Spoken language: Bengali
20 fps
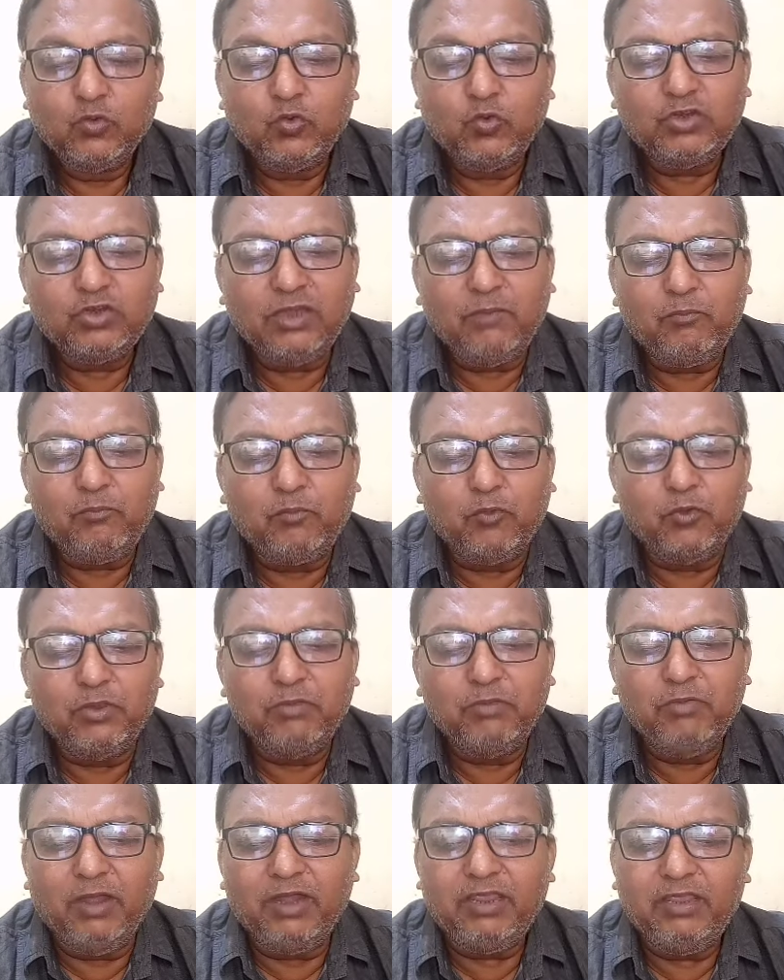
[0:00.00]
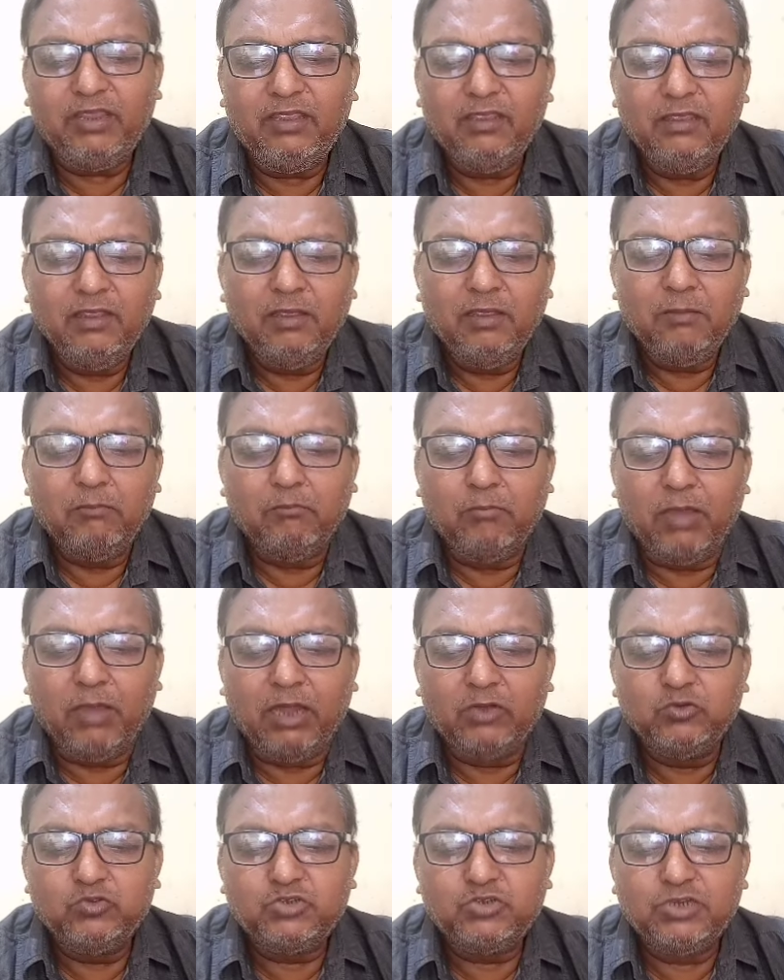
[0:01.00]
গোটা পরিবারে
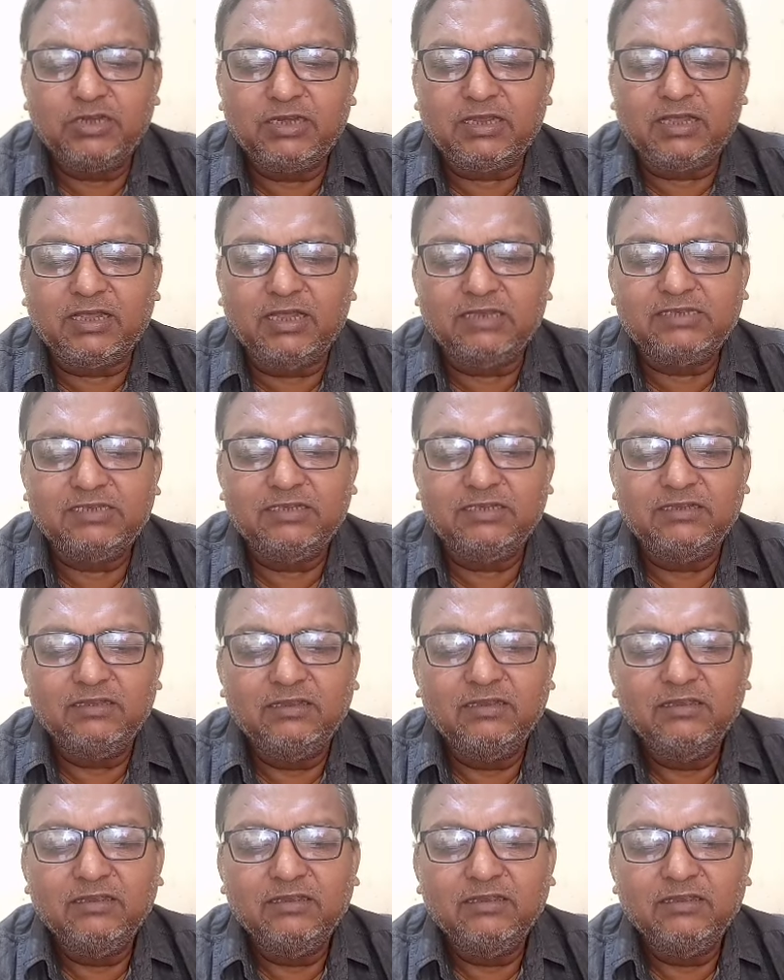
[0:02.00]
মানুষের কাছে